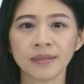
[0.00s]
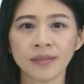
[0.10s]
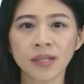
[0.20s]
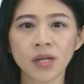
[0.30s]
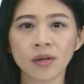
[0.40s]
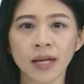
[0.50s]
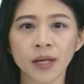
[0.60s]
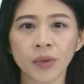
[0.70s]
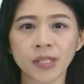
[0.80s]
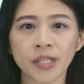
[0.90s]
继续来
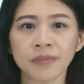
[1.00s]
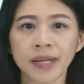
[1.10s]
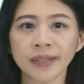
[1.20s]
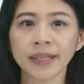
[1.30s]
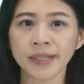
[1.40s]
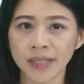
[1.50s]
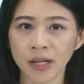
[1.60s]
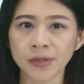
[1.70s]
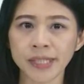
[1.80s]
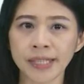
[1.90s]
关心演练的消
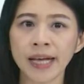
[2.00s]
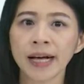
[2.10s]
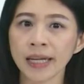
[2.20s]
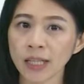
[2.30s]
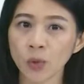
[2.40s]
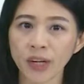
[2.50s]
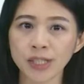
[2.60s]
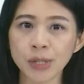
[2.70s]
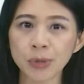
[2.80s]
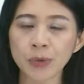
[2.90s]
息。嘉义县
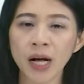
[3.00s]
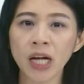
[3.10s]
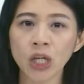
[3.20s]
政府甲